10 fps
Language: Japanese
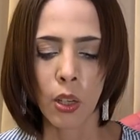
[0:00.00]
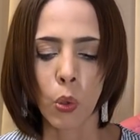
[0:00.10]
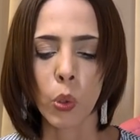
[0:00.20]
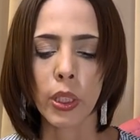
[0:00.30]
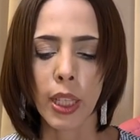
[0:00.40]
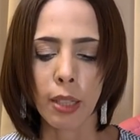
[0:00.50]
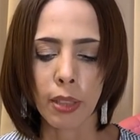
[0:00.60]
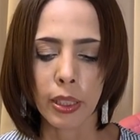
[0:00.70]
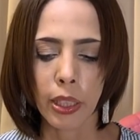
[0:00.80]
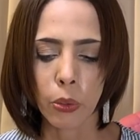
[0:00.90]
保守派
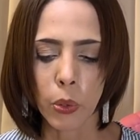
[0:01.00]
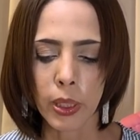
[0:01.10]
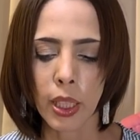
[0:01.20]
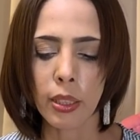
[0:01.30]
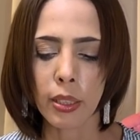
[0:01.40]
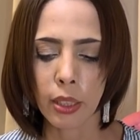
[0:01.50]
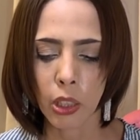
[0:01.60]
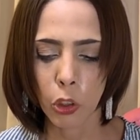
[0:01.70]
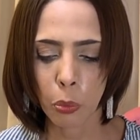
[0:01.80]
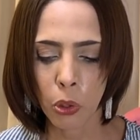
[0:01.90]
は抵抗したんですけ
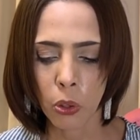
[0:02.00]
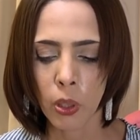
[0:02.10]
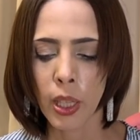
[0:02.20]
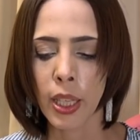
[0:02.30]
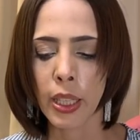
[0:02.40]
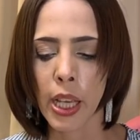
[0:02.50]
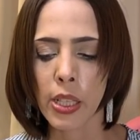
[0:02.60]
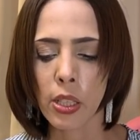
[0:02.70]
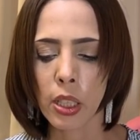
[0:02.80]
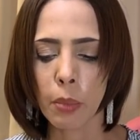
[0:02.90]
れども、
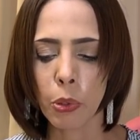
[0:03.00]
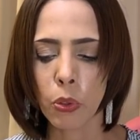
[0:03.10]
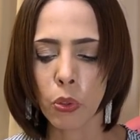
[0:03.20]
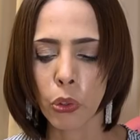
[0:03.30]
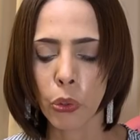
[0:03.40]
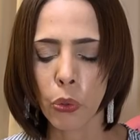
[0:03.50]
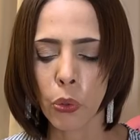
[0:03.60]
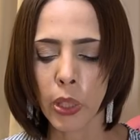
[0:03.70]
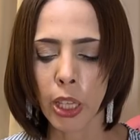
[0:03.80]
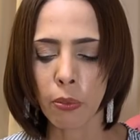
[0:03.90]
決議文の
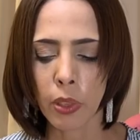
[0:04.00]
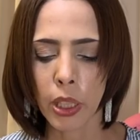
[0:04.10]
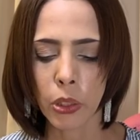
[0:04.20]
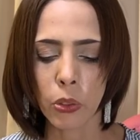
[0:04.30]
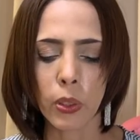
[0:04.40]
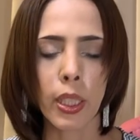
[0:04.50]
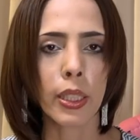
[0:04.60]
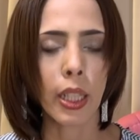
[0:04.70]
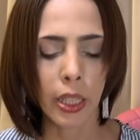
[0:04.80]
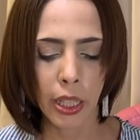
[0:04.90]
表現は修正
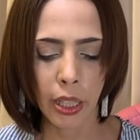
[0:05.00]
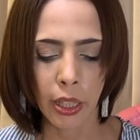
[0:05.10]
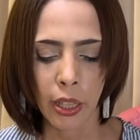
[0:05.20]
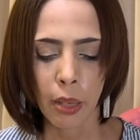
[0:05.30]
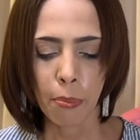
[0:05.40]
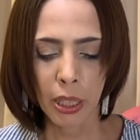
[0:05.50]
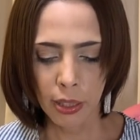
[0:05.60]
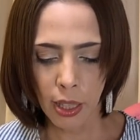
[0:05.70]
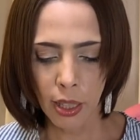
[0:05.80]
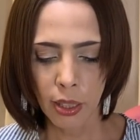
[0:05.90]
され、ま
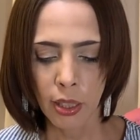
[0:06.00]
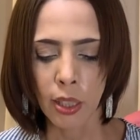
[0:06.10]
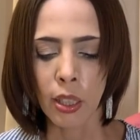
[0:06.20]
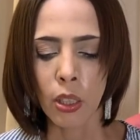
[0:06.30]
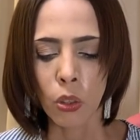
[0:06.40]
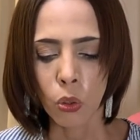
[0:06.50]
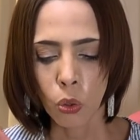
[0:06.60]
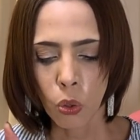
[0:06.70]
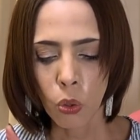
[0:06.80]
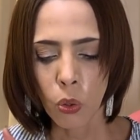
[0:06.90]
た、
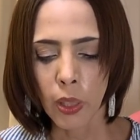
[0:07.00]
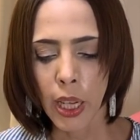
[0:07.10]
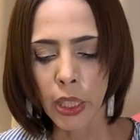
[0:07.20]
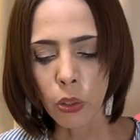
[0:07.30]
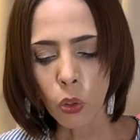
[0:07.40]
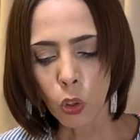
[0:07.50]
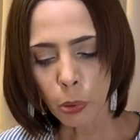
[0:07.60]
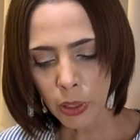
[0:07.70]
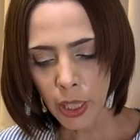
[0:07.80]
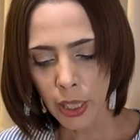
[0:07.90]
党外交
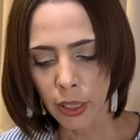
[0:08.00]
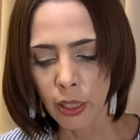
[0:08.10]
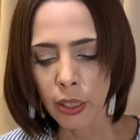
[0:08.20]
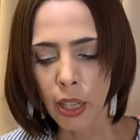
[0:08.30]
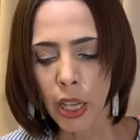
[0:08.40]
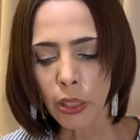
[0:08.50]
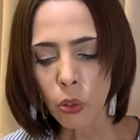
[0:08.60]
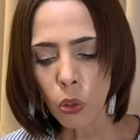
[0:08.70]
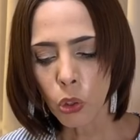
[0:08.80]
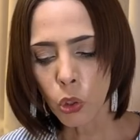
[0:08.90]
部会、外
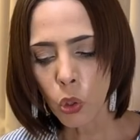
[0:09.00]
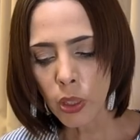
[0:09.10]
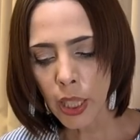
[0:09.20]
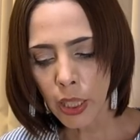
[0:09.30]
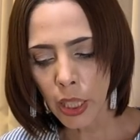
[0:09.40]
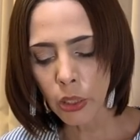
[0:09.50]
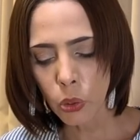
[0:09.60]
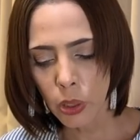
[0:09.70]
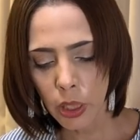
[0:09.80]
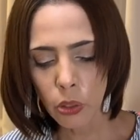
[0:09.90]
交調査会
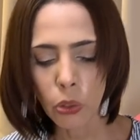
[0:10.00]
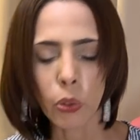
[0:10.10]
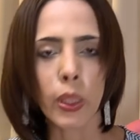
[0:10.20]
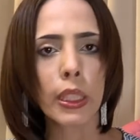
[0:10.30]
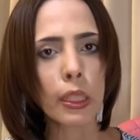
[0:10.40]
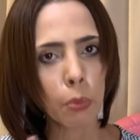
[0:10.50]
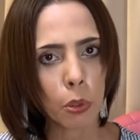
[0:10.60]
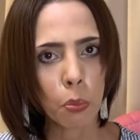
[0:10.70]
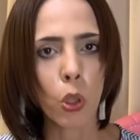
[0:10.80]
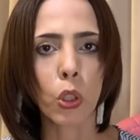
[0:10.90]
としてという一
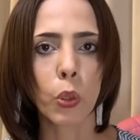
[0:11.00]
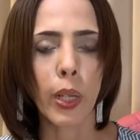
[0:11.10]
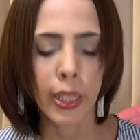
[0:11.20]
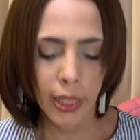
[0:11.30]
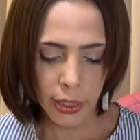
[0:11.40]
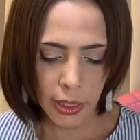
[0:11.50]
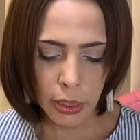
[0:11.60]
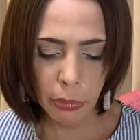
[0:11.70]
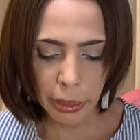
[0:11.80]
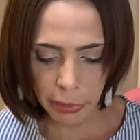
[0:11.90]
文も加えられて
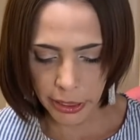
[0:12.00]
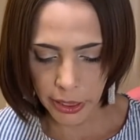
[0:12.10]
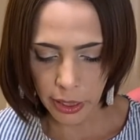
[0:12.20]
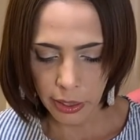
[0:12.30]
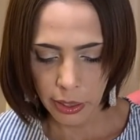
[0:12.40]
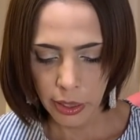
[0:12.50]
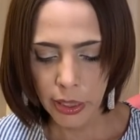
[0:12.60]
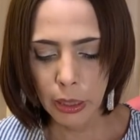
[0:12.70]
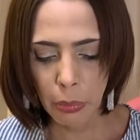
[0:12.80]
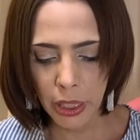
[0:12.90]
しまいました。
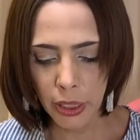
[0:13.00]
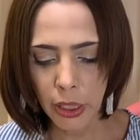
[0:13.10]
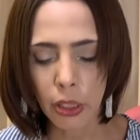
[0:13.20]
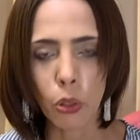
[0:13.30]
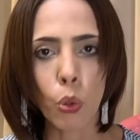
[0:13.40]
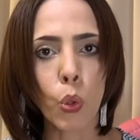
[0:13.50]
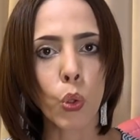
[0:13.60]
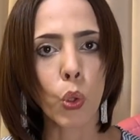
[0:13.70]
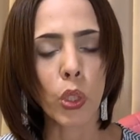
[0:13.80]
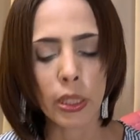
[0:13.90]
つまり、党
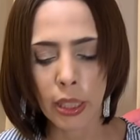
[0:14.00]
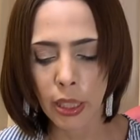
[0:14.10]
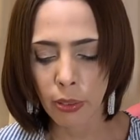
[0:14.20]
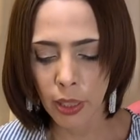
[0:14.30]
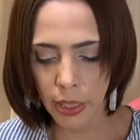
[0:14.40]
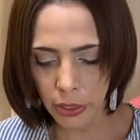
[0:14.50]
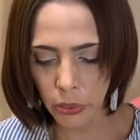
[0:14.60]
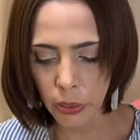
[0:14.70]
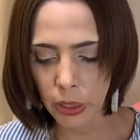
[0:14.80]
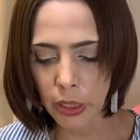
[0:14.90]
としてではな
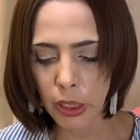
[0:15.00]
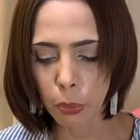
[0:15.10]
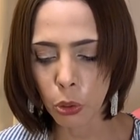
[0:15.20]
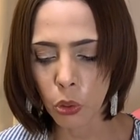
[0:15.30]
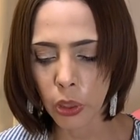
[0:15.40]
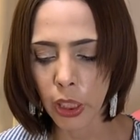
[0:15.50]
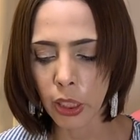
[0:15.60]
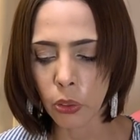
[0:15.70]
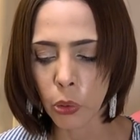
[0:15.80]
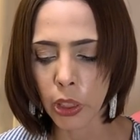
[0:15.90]
く、一部の議
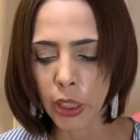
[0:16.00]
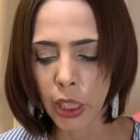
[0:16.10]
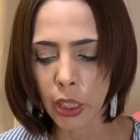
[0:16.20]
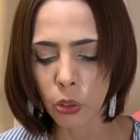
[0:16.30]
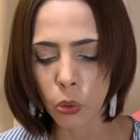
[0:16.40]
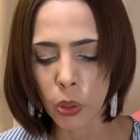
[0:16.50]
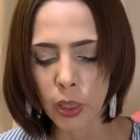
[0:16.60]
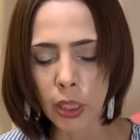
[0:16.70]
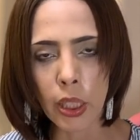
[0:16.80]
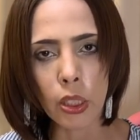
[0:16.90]
員の意見とし
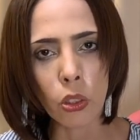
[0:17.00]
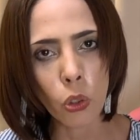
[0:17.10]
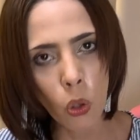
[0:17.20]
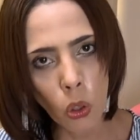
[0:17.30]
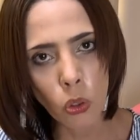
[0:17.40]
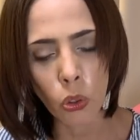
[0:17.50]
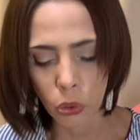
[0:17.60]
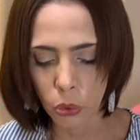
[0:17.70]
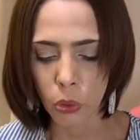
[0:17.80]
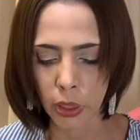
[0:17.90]
てですよとい
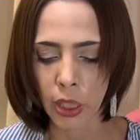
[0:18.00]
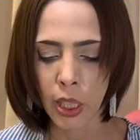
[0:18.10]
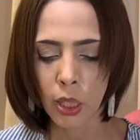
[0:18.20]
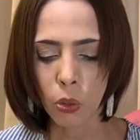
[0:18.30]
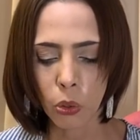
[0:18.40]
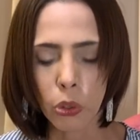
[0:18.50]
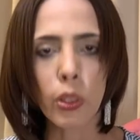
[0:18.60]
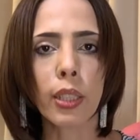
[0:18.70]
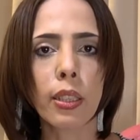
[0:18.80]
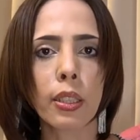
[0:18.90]
うふうに、こういう
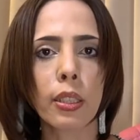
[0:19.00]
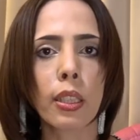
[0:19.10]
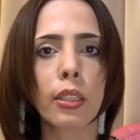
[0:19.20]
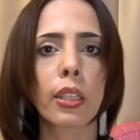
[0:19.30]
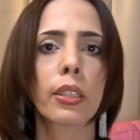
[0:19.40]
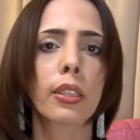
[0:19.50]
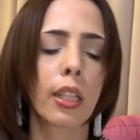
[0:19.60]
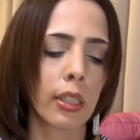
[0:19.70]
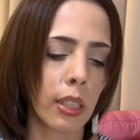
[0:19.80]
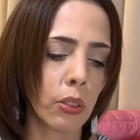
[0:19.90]
形で提出さ
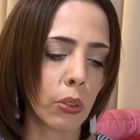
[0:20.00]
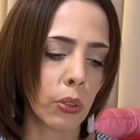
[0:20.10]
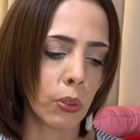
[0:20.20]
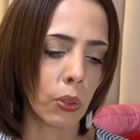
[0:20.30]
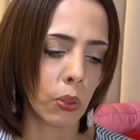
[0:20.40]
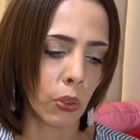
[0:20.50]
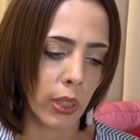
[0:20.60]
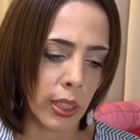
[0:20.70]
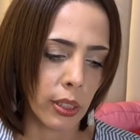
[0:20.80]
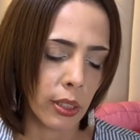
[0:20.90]
れたということ
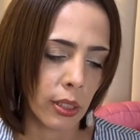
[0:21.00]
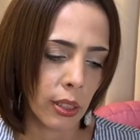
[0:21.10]
です。